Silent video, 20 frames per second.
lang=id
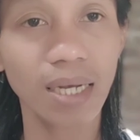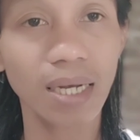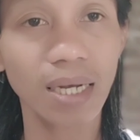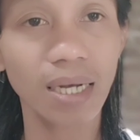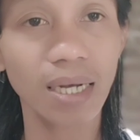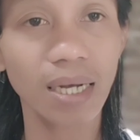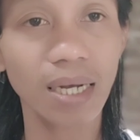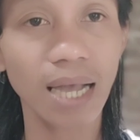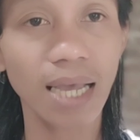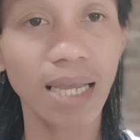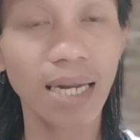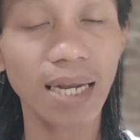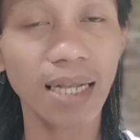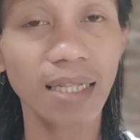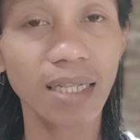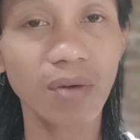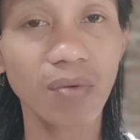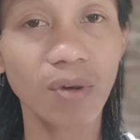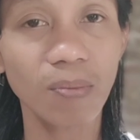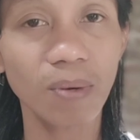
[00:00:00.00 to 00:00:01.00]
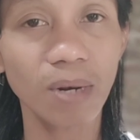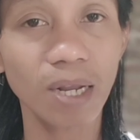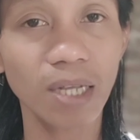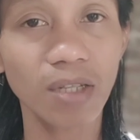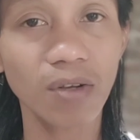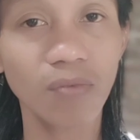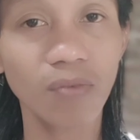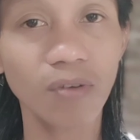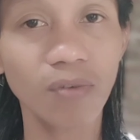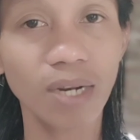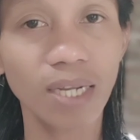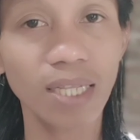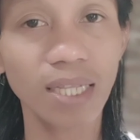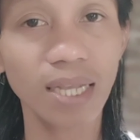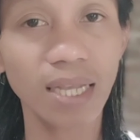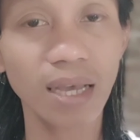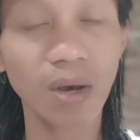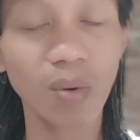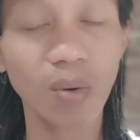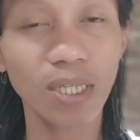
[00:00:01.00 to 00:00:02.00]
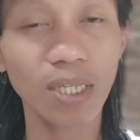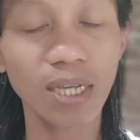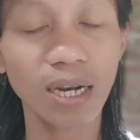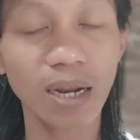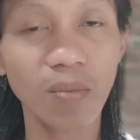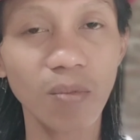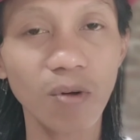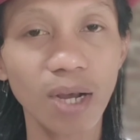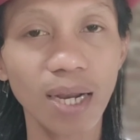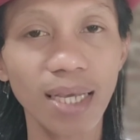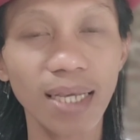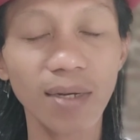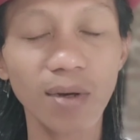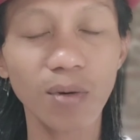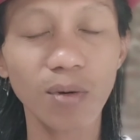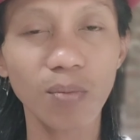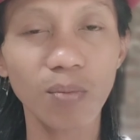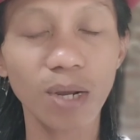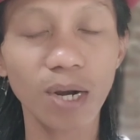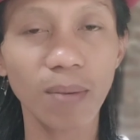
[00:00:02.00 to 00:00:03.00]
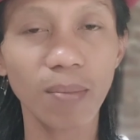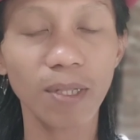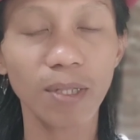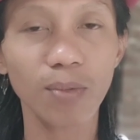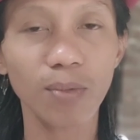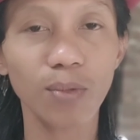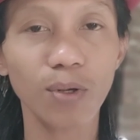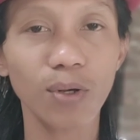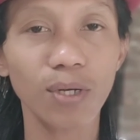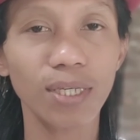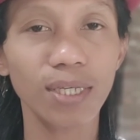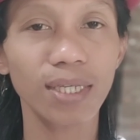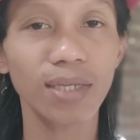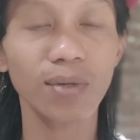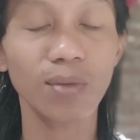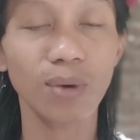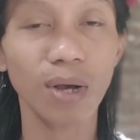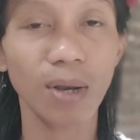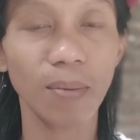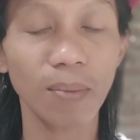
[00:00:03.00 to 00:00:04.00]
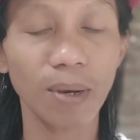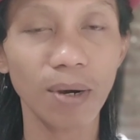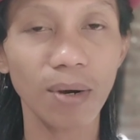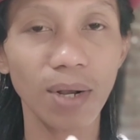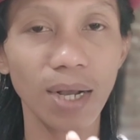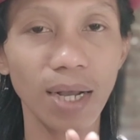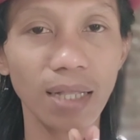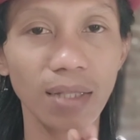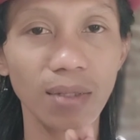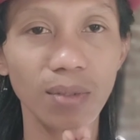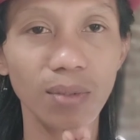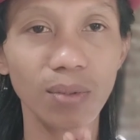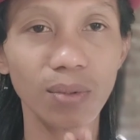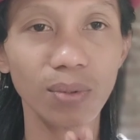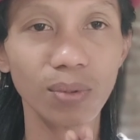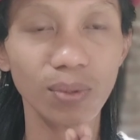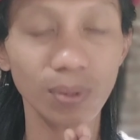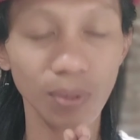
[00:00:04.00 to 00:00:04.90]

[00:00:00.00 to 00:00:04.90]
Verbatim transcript: akhir kata wabillahi taufiq walhidayah wassalamualaikum warahmatullahi wabarakatuh